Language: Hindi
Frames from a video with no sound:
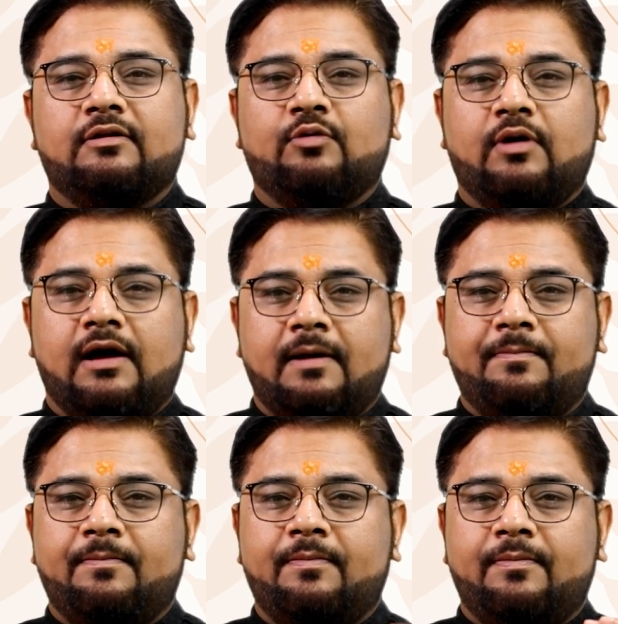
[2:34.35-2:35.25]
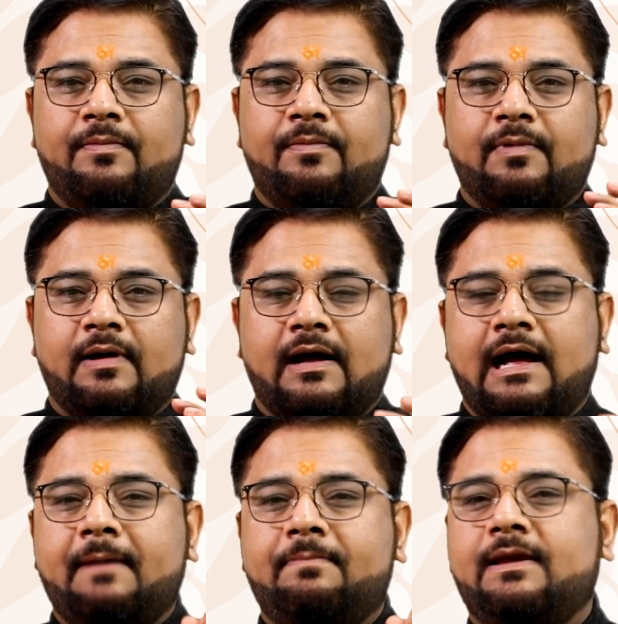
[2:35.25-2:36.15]
तो अब
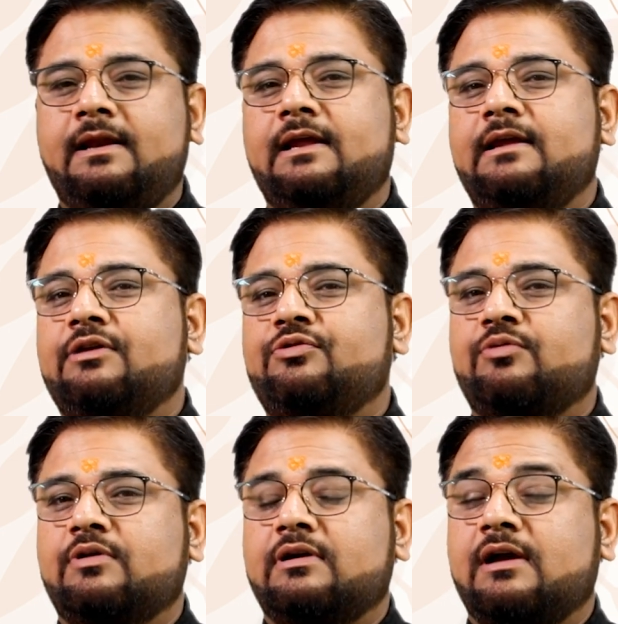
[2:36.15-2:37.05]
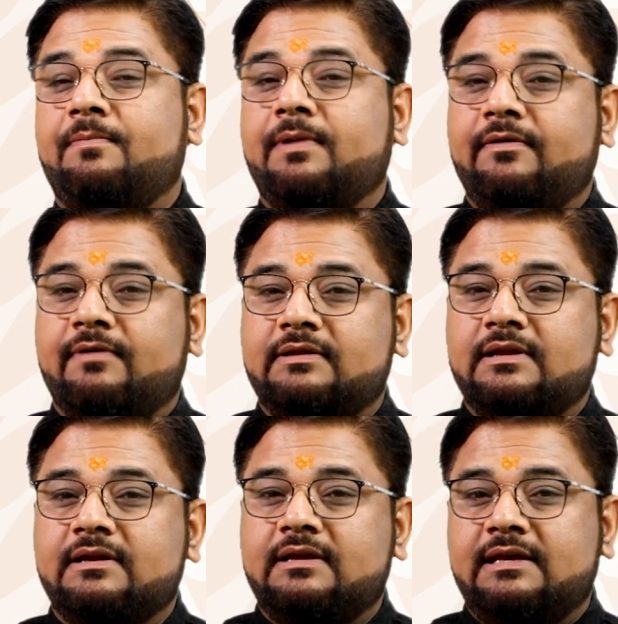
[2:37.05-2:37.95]
आपके लिए ये शुक्र का
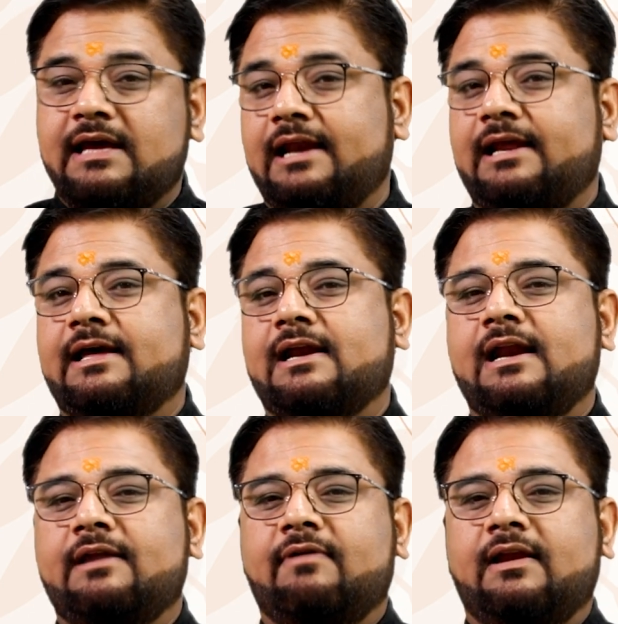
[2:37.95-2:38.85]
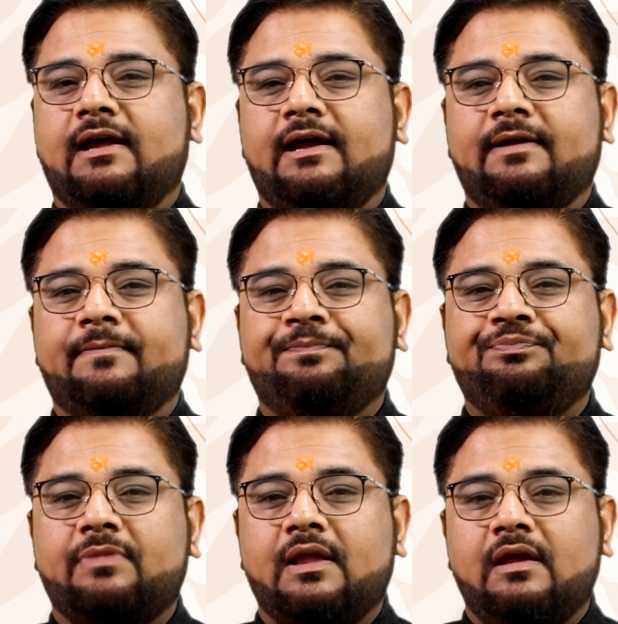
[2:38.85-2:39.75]
परिवर्तन क्या लेकर आने वाला है
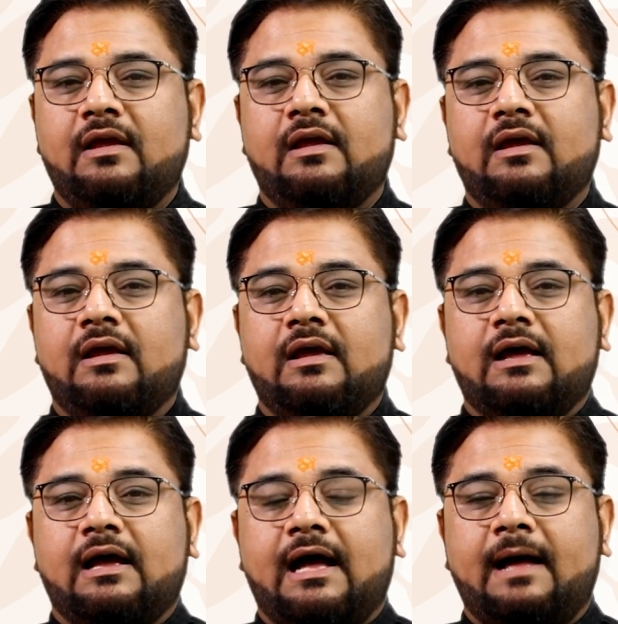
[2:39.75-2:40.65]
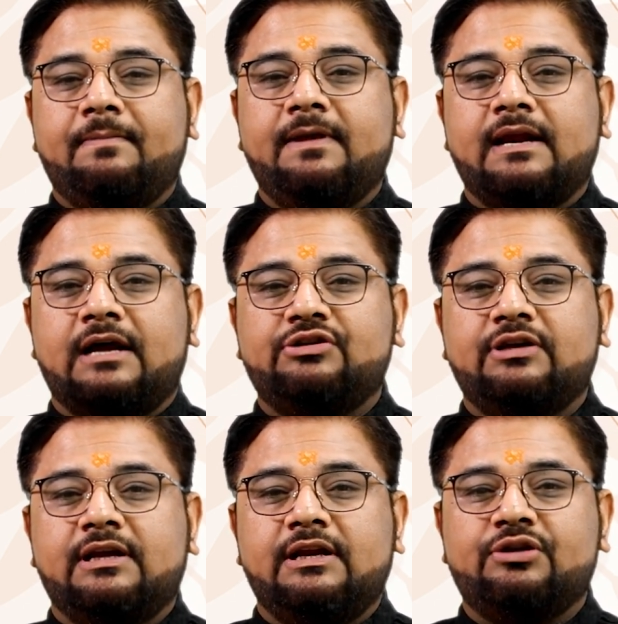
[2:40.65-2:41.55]
आपकी राशि
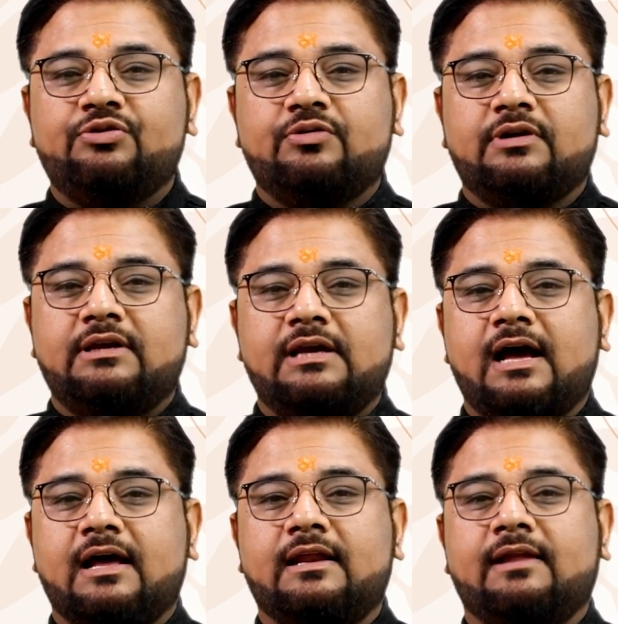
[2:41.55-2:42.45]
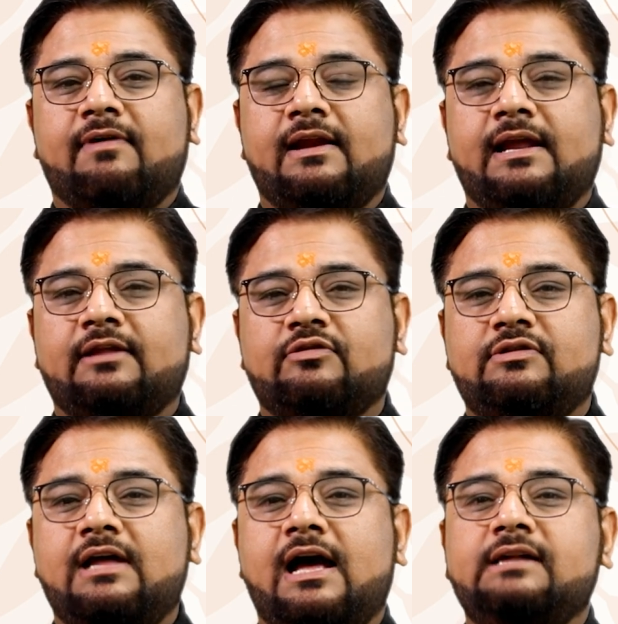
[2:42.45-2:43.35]
के लिए शुक्र क्या करने वाले हैं तो
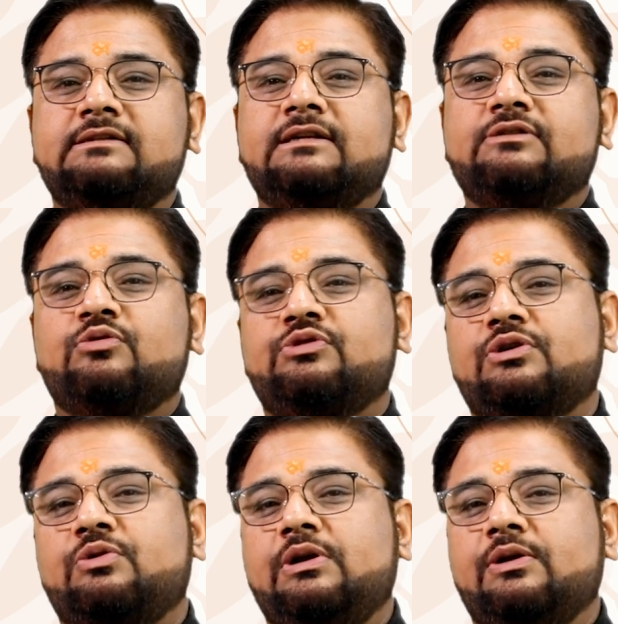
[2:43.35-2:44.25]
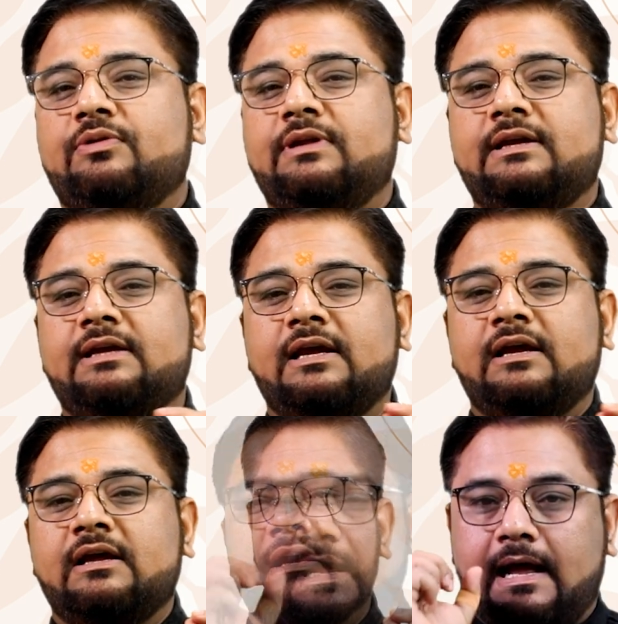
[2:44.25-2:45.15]
ध्यान से इस गोचर कुंडली को देखिए
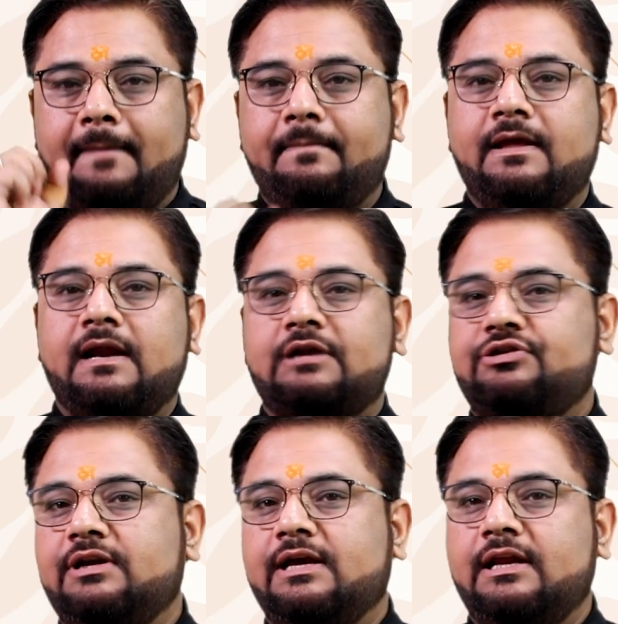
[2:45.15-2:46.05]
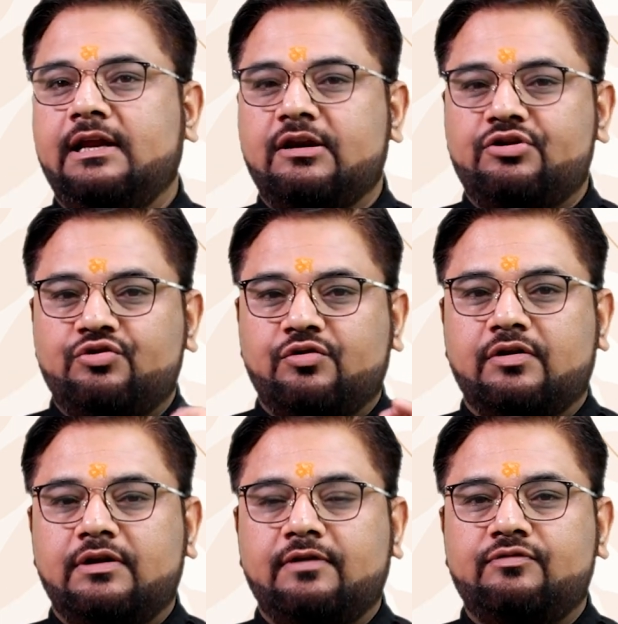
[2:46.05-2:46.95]
आपकी राशि के लिए
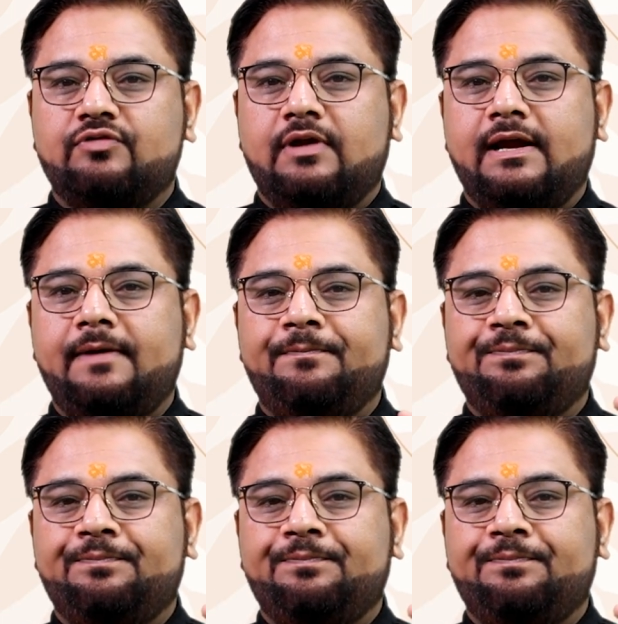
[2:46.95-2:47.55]
शुक्र देव जो है